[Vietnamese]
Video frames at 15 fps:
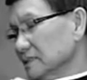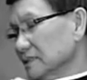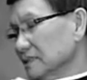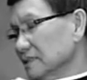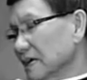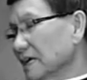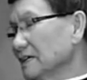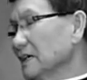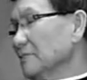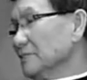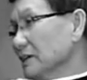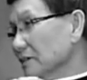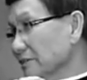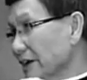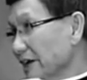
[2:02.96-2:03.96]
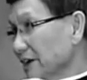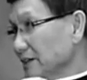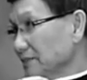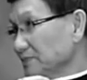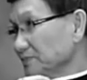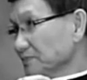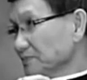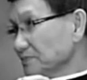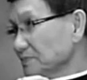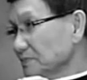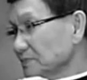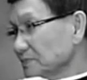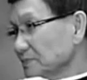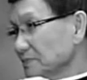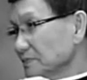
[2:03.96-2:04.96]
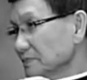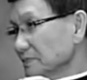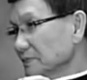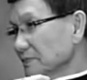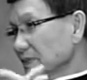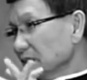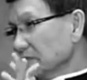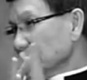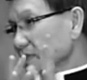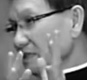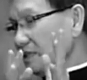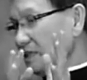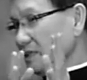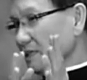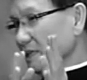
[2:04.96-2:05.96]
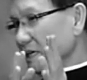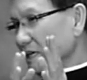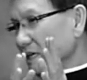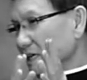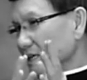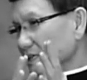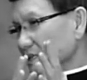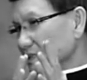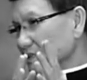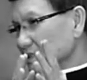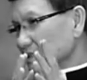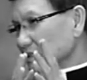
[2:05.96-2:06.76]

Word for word: từ Ai Cập trở về đó dạ. thì là